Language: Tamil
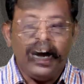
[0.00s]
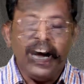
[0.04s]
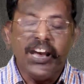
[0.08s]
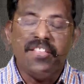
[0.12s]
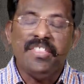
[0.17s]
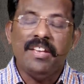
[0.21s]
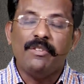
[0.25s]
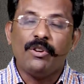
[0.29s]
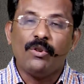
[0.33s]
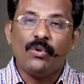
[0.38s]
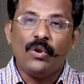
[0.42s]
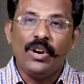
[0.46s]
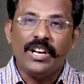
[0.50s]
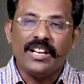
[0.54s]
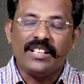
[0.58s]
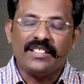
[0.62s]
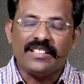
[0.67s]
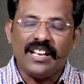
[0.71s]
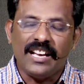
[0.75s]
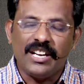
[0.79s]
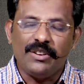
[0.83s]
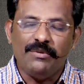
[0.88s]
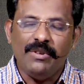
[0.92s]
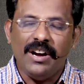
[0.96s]
அதை இவர் உங்களுக்கு
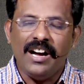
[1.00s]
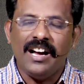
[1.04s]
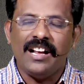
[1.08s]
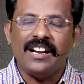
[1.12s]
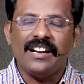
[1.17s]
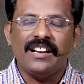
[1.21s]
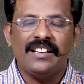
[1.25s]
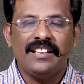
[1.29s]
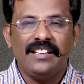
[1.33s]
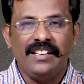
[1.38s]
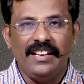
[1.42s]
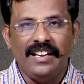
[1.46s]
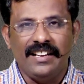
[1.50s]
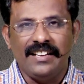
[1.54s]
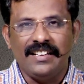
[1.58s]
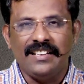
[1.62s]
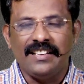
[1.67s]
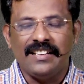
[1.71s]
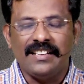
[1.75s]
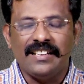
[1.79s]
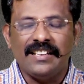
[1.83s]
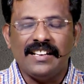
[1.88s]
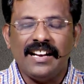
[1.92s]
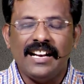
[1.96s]
தருவார்
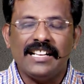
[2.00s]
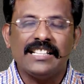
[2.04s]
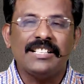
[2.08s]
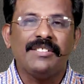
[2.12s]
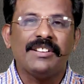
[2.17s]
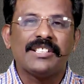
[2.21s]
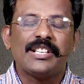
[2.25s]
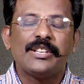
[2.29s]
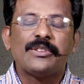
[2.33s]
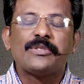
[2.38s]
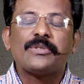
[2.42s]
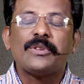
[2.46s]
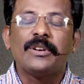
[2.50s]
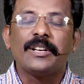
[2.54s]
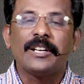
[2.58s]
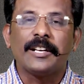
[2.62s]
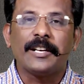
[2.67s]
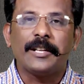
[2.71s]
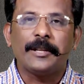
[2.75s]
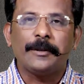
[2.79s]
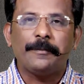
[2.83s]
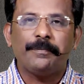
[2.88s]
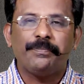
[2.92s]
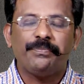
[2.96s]
என்று அந்த வசனம்
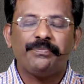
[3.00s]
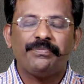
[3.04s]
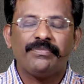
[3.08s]
சொல்கிறது